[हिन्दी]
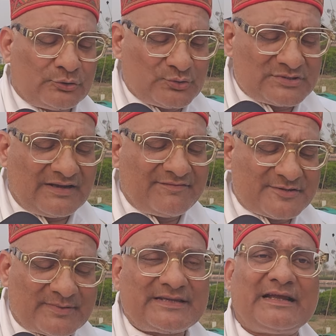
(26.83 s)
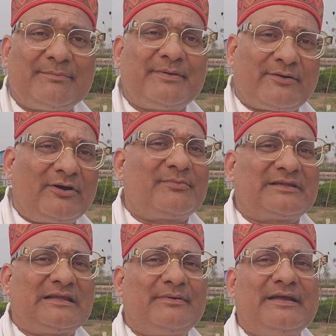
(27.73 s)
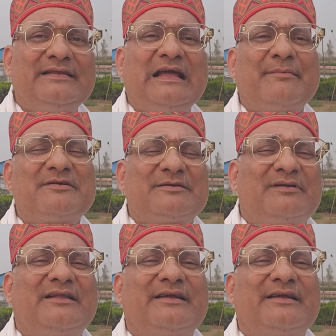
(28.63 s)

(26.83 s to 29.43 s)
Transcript: दूसरा विस्मृति का यहाँ पे एक और मतलब है यदि आपने सपना